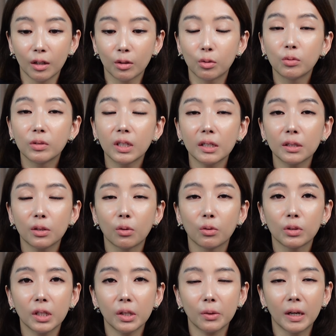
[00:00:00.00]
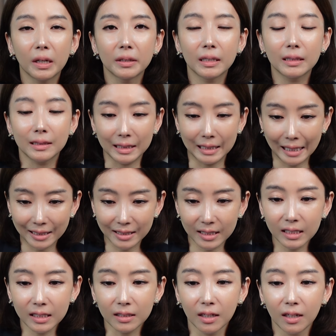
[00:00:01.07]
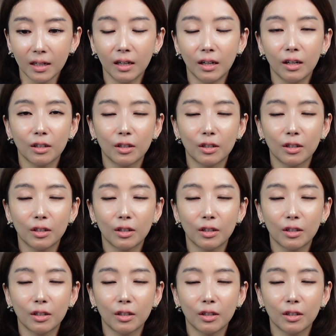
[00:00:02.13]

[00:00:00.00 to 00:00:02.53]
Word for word: 국내 정치에 관한 예측 어,